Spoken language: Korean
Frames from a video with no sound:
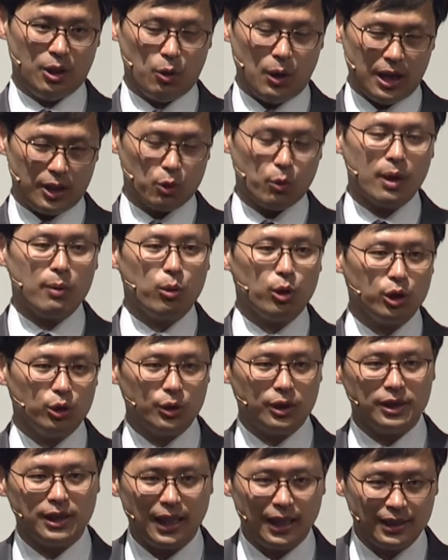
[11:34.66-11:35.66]
아직 회복이
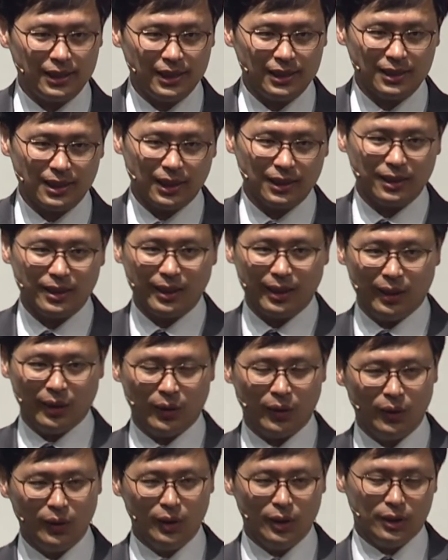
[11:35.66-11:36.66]
되지 않은 상태예요.
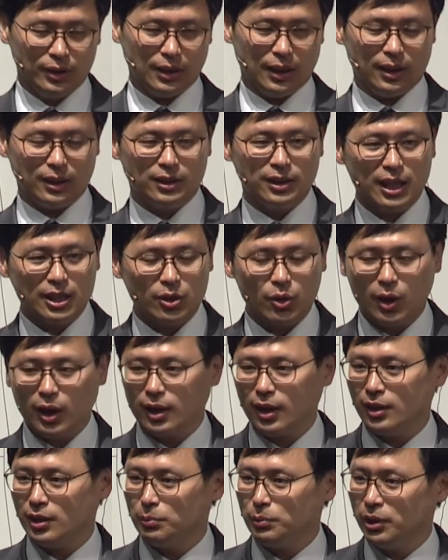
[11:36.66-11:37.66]
자, 그래서
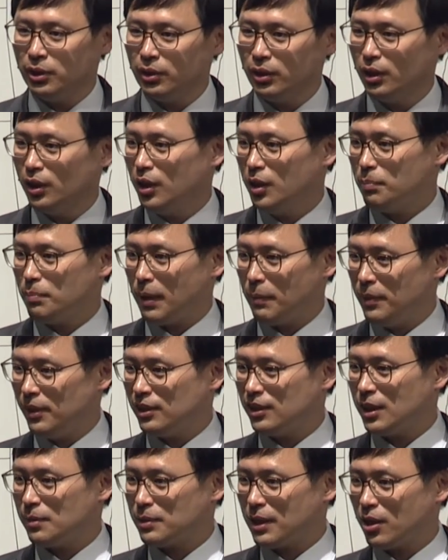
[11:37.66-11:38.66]
하나님은
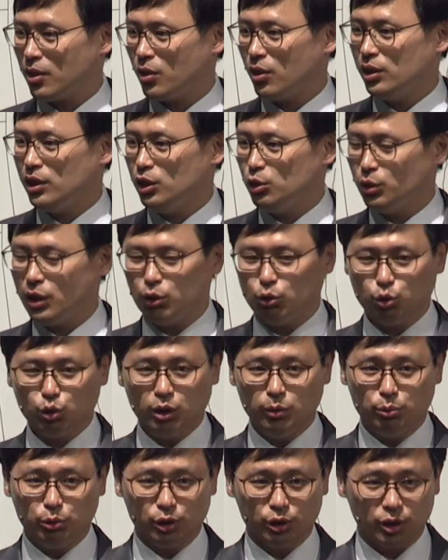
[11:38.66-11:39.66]
바벨탑 사건 이후에
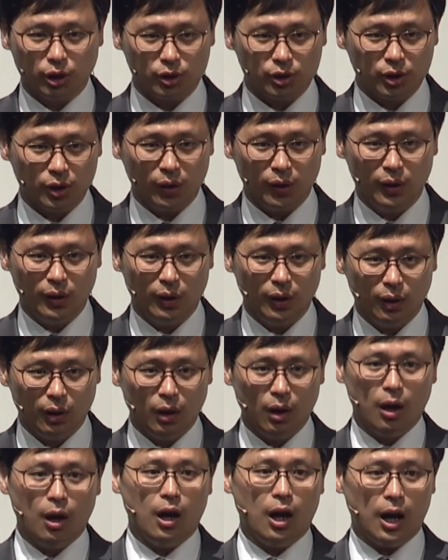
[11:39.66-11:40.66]
누굴 부르셨죠?
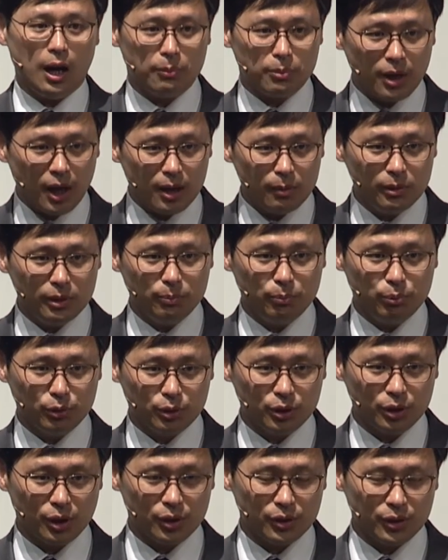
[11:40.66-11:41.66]
아브라함을
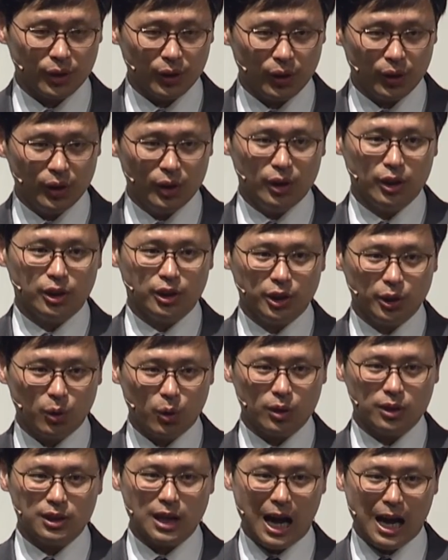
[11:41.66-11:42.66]
부르셨어요.
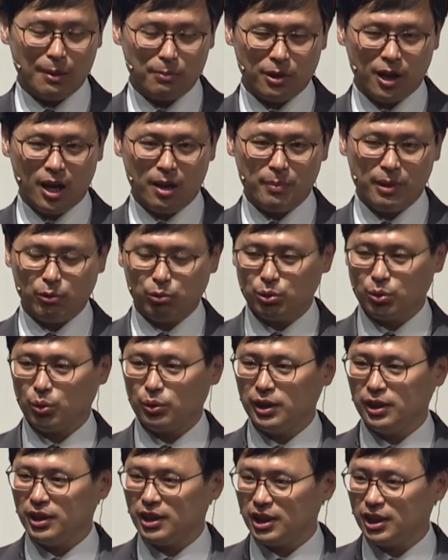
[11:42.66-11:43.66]
그리고 그 아브라함의
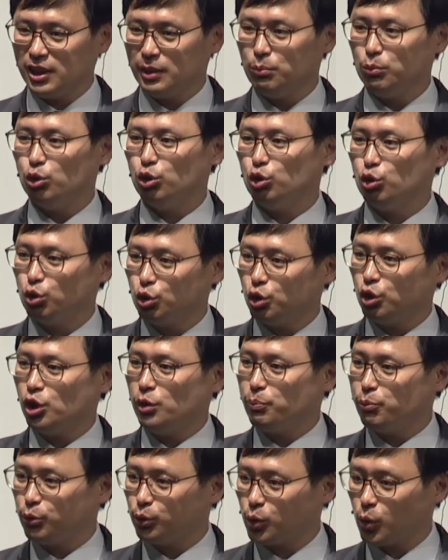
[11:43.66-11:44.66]
후손인 지금
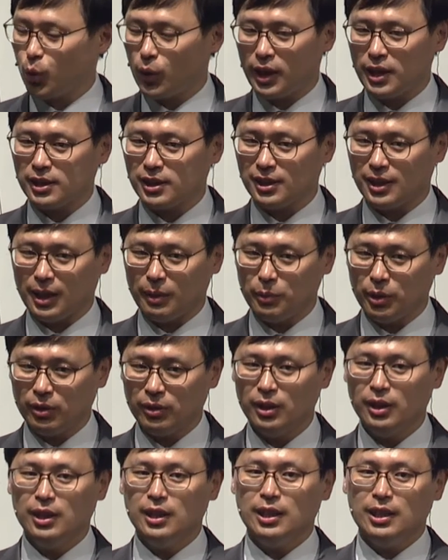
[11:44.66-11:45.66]
누구를 부르고 계시냐면
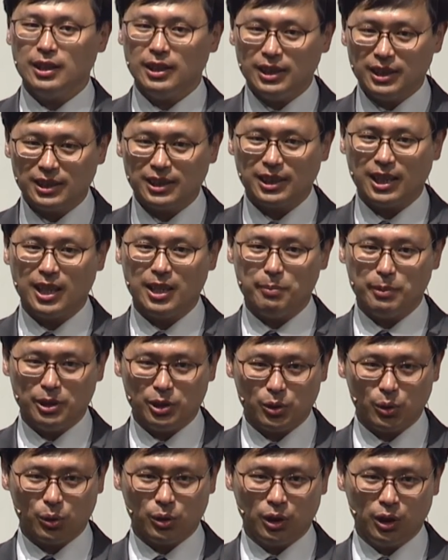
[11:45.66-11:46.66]
이스라엘
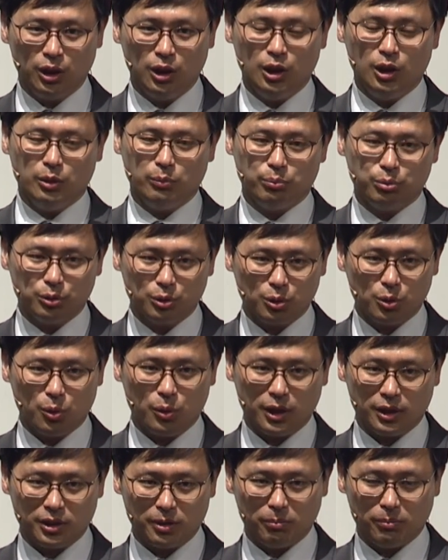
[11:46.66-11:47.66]
민족을 부르고
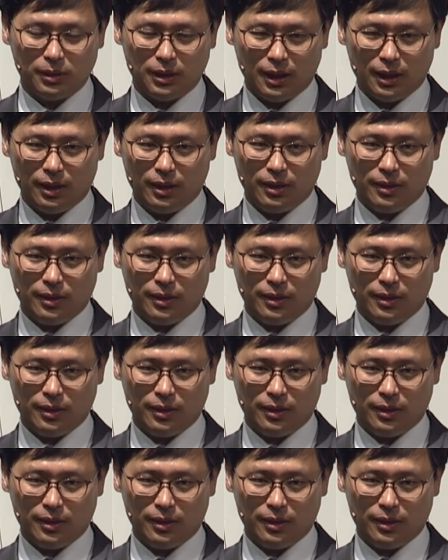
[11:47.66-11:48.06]
계십니다.